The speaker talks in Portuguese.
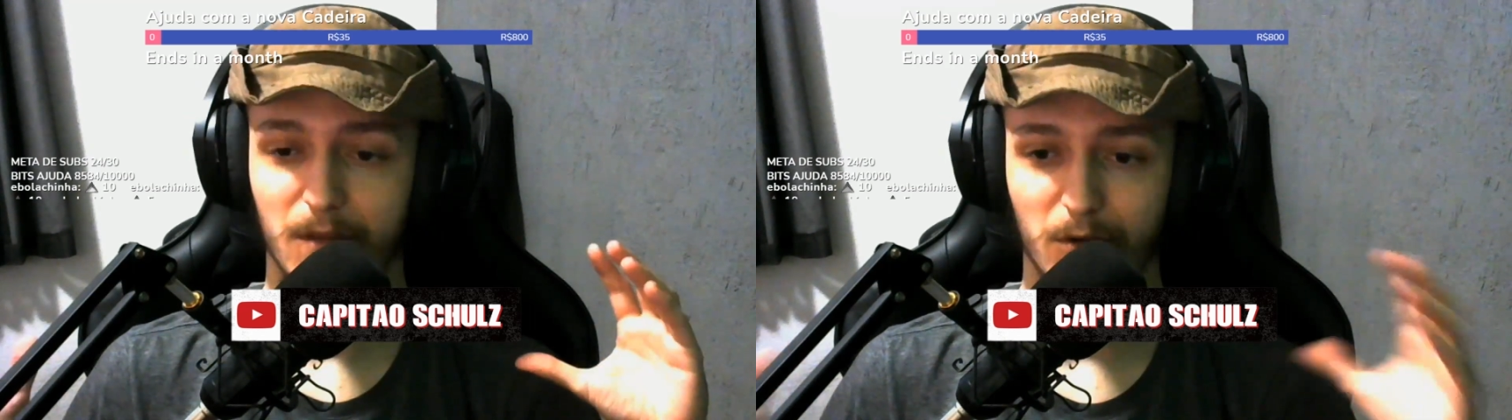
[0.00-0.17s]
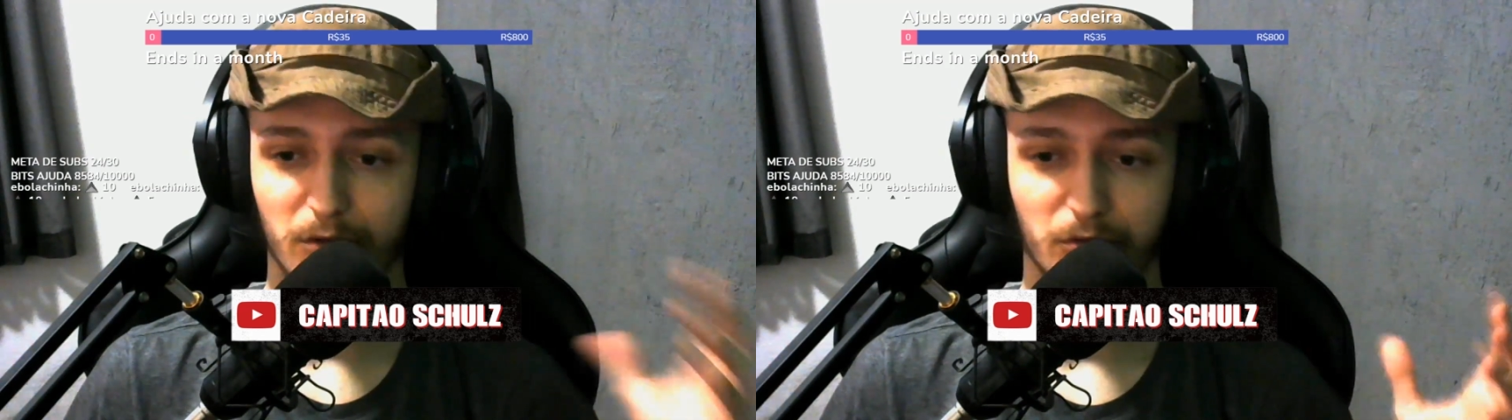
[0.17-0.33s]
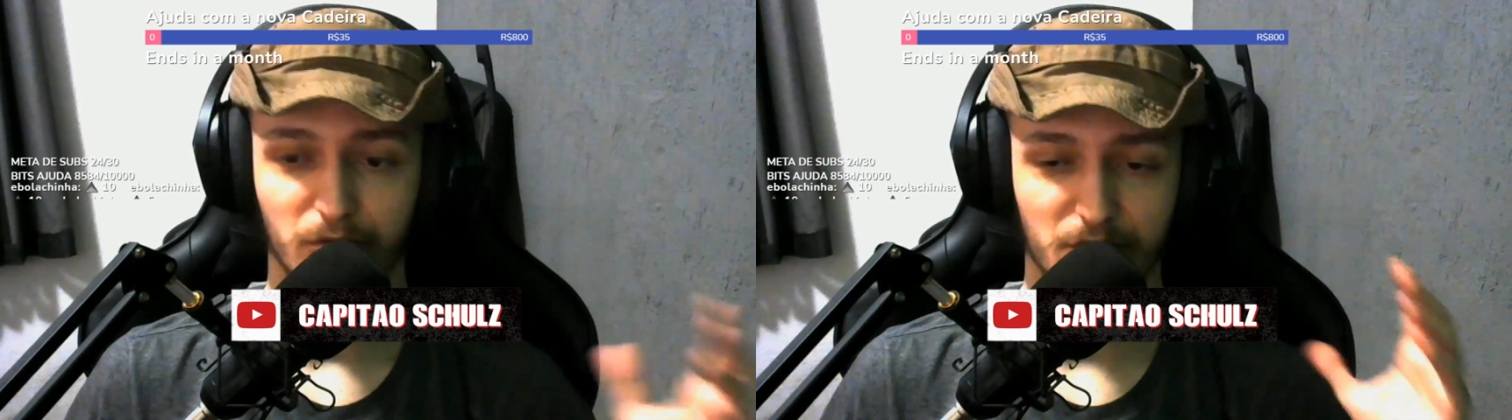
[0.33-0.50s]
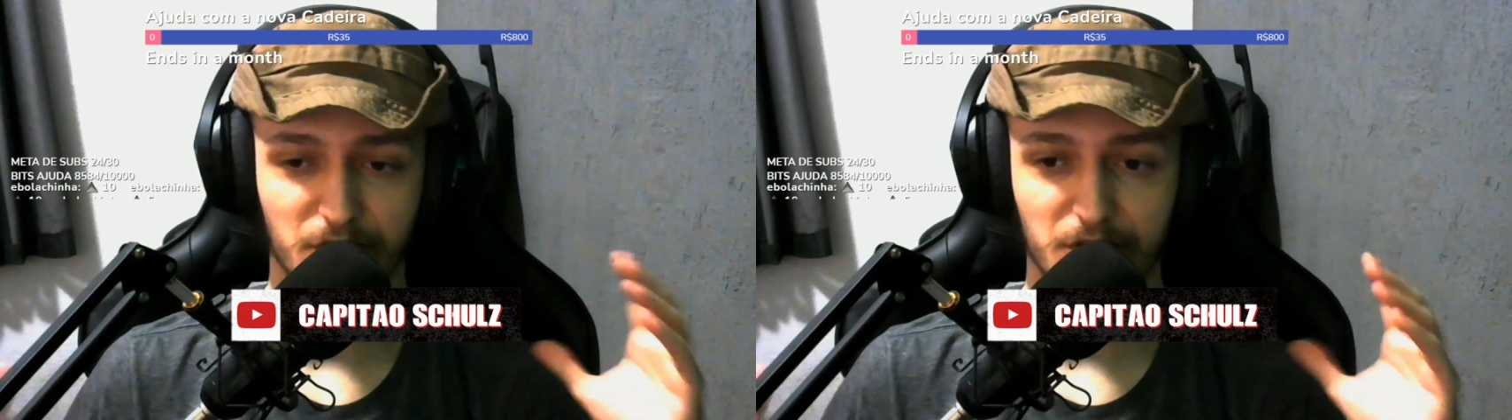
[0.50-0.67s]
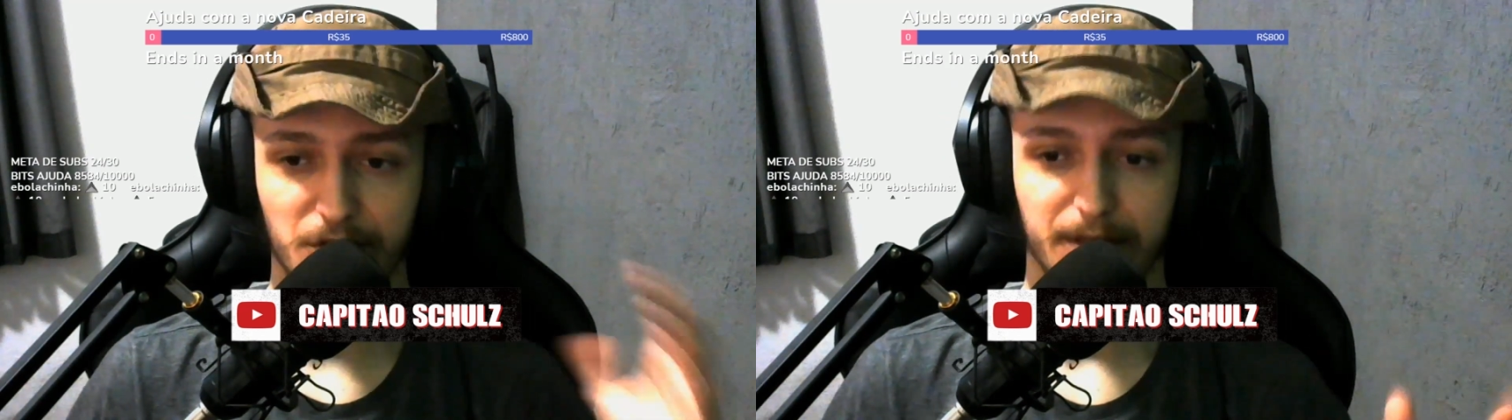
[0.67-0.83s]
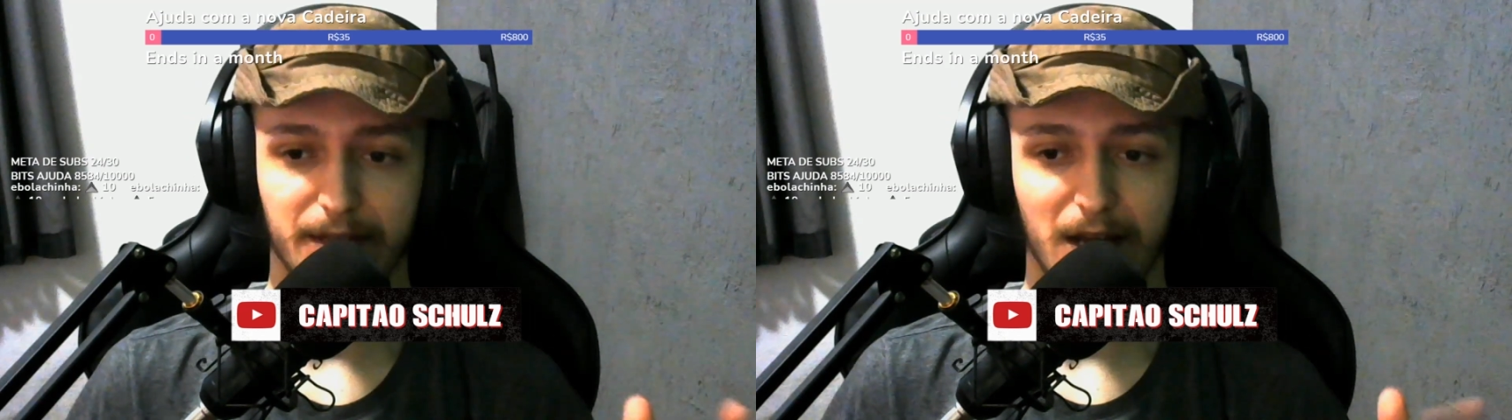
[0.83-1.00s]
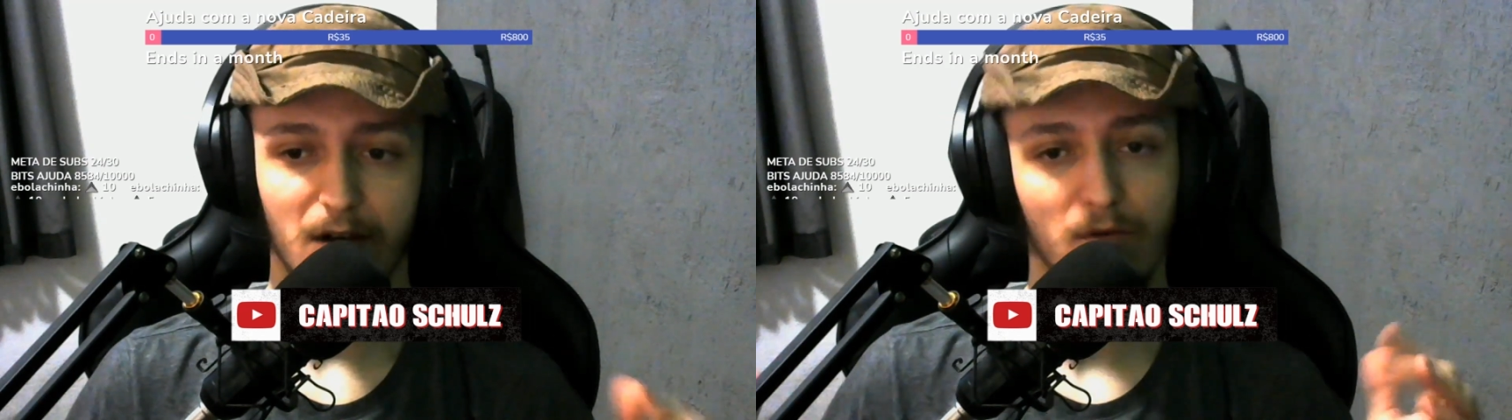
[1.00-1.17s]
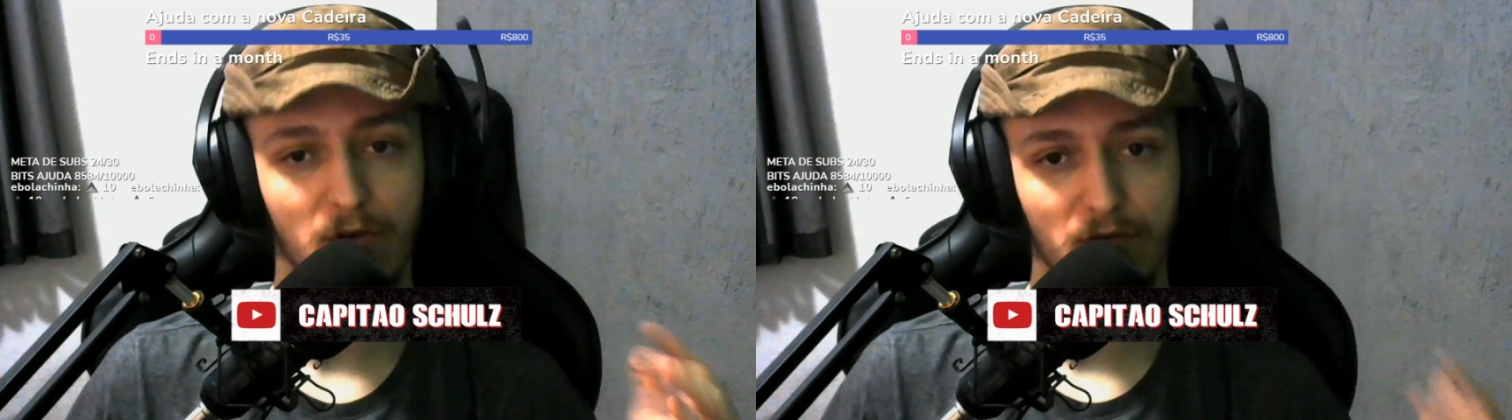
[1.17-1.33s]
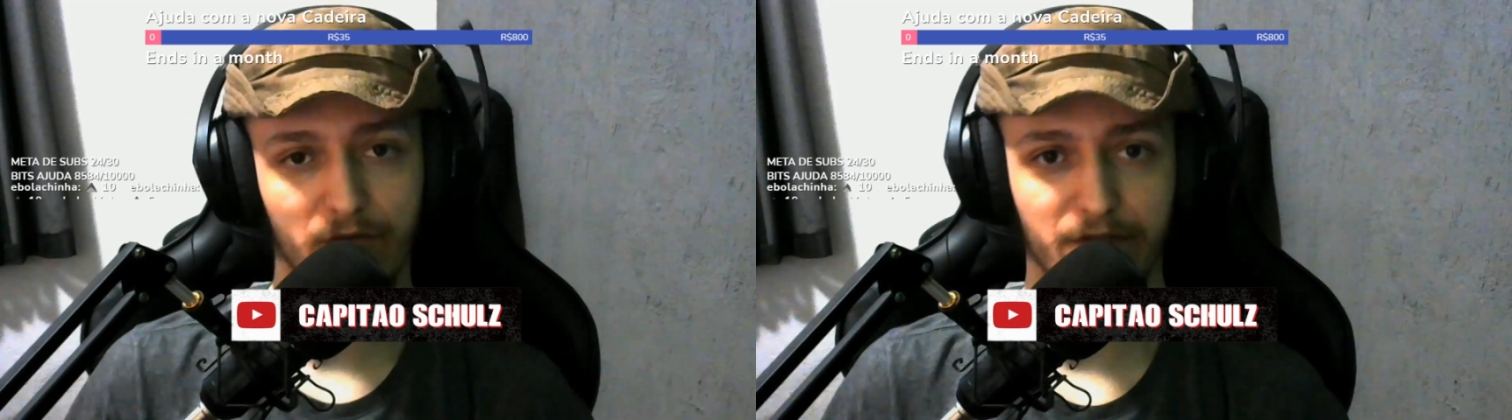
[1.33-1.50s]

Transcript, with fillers: produto digital ou